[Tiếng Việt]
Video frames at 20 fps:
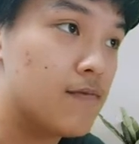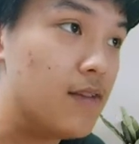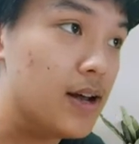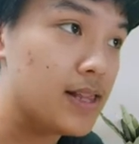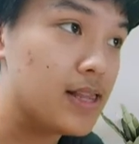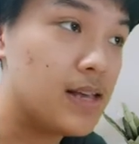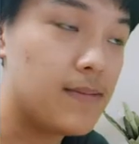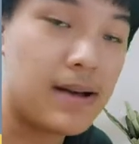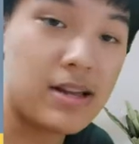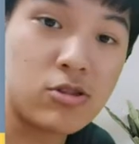
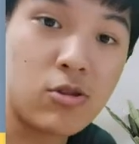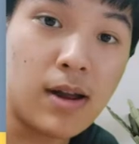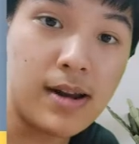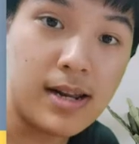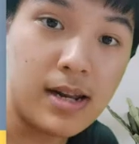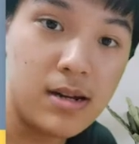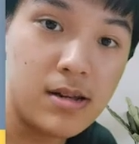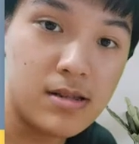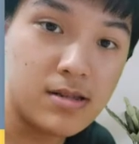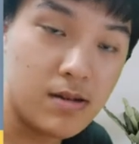vậy thì bài
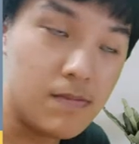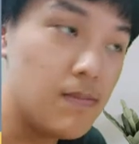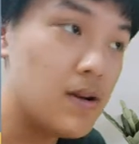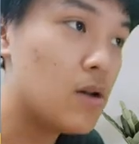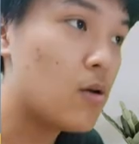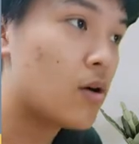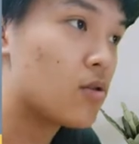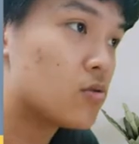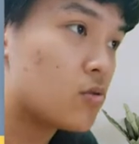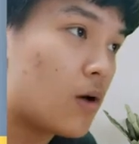toán đã được chứng
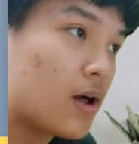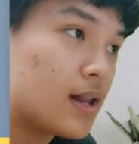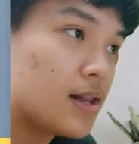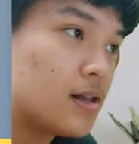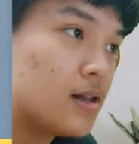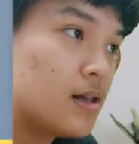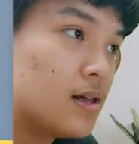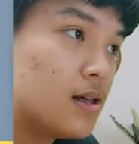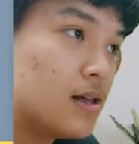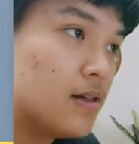minh hoàn toàn